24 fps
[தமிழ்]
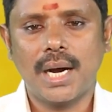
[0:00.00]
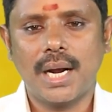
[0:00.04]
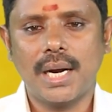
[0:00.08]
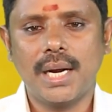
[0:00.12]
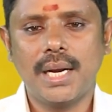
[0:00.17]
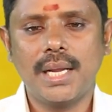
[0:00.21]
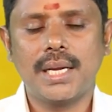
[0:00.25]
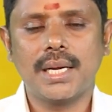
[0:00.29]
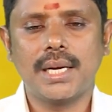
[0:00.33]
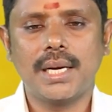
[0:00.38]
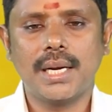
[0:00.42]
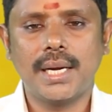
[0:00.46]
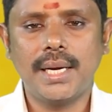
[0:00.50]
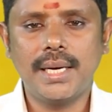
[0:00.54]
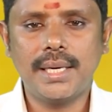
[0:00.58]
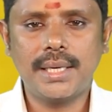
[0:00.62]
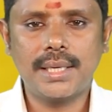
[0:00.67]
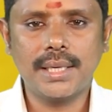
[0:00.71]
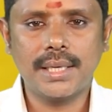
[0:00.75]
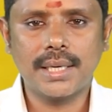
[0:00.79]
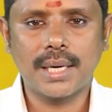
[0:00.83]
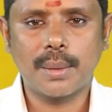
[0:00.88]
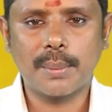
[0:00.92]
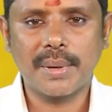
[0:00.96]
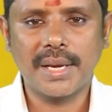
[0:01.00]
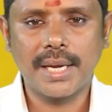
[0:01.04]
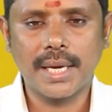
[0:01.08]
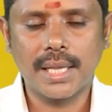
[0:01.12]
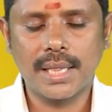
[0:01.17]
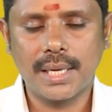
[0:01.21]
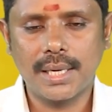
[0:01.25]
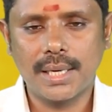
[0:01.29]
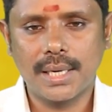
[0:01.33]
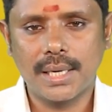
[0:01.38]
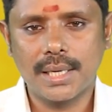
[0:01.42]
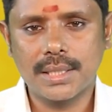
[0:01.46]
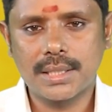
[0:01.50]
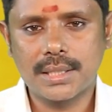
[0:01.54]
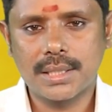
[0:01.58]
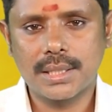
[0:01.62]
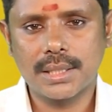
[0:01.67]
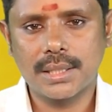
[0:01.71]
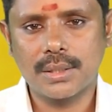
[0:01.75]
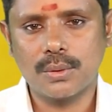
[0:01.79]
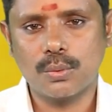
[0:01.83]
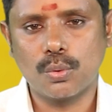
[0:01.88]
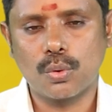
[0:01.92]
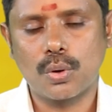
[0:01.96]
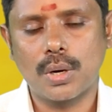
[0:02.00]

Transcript: அன்னைக்கு நைட்டு நம்ம எதை நினச்சி